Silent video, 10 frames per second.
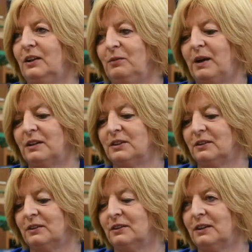
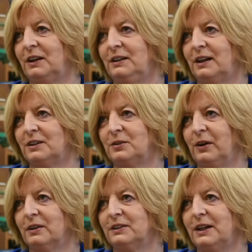bardzo
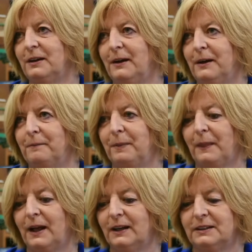interesujące
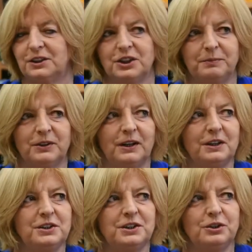ale chcę jeszcze
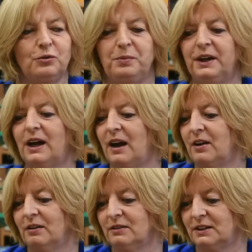podkreślić, że
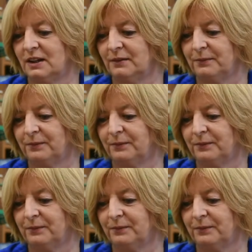ubiegające,